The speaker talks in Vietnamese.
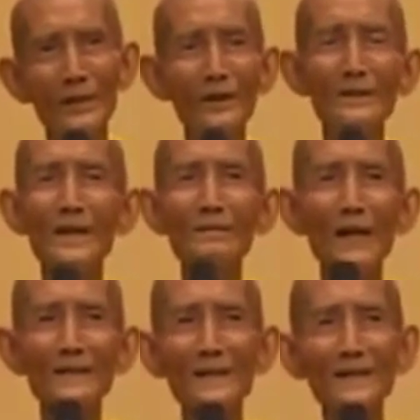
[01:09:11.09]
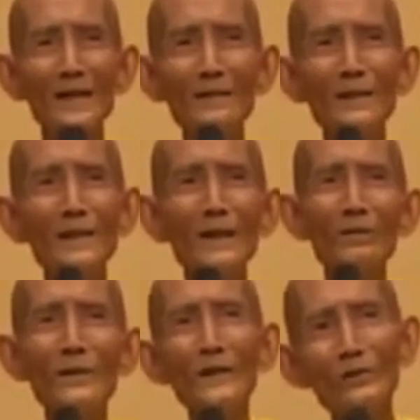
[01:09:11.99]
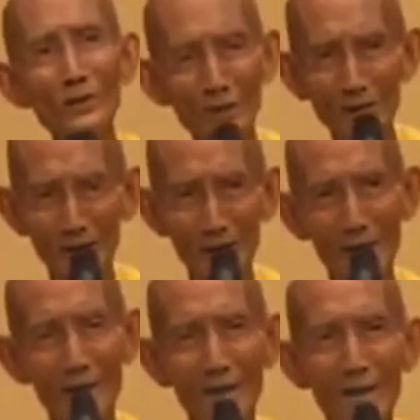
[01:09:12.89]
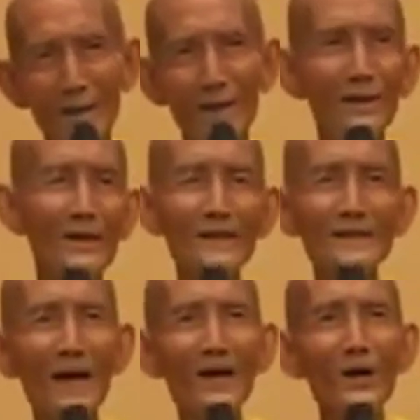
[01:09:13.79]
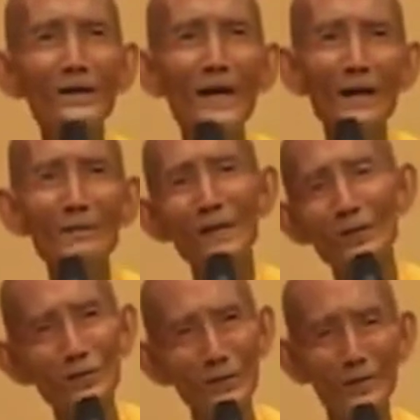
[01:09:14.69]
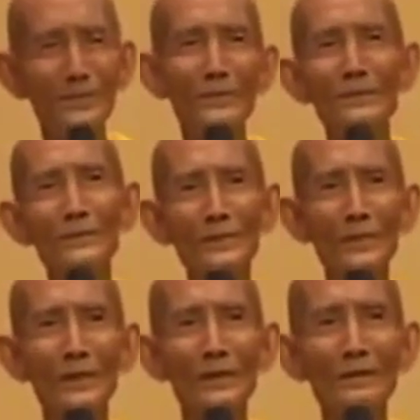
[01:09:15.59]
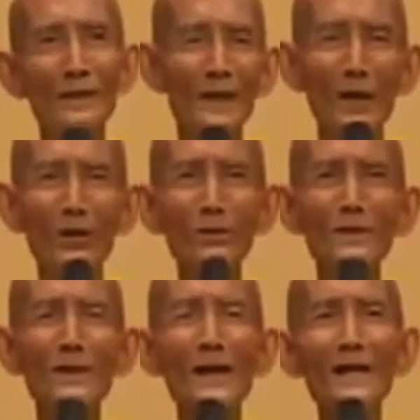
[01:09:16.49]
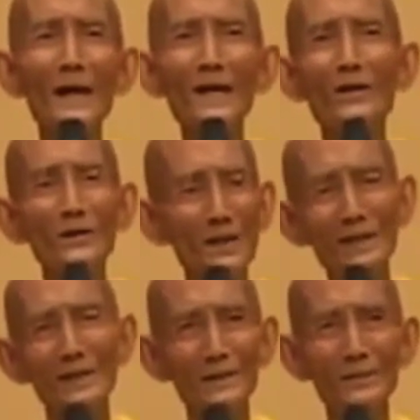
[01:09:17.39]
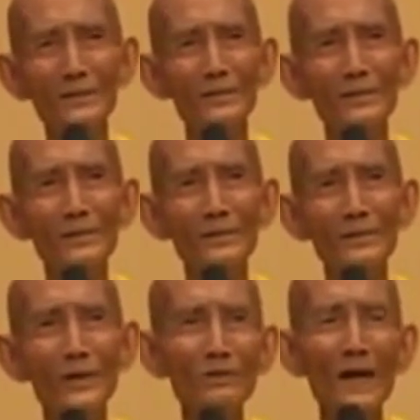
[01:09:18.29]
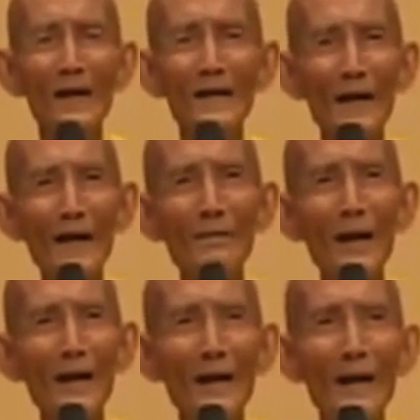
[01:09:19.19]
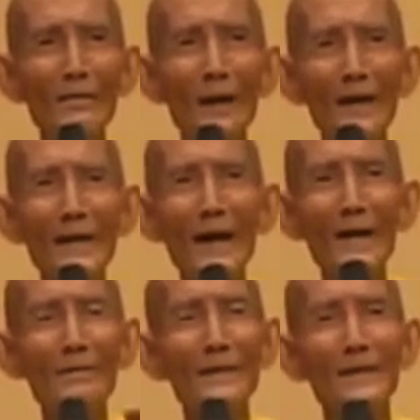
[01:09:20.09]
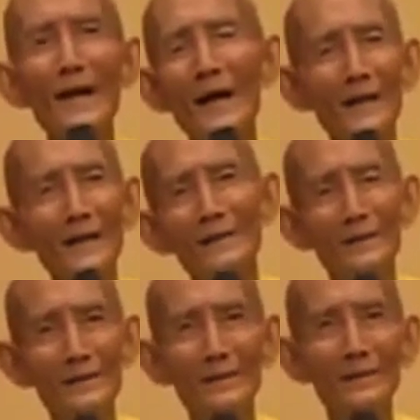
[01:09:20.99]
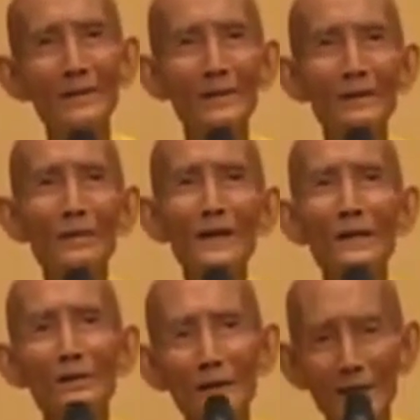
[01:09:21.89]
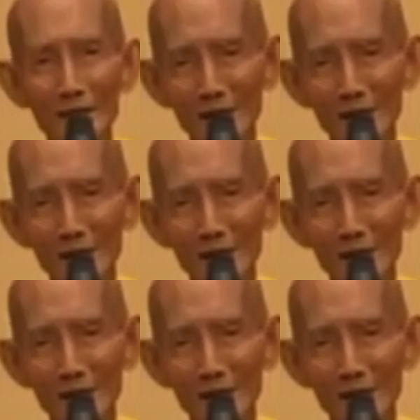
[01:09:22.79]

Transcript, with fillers: Rồi cha mẹ sanh ra mình đâu biết hút thuốc, rồi cái xã hội dạy mình hút. Mà đầu hút nó đắng ngát hôi rình. Hút 2 ngày, 3 ngày, 7 ngày, 10 ngày. Bắt đầu ghiền.